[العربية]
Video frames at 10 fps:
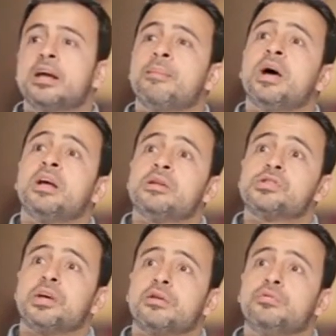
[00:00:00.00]
كما
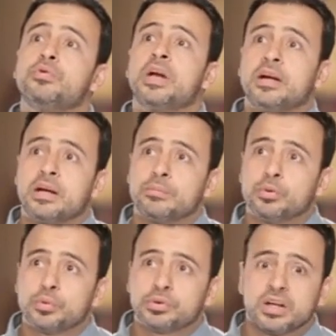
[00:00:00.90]
ينصرفون إلى
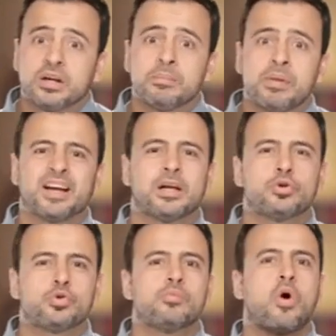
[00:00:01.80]
بيوتهم بعد
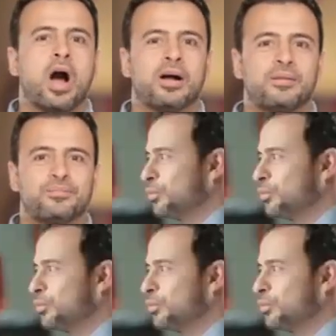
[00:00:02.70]
الجمعة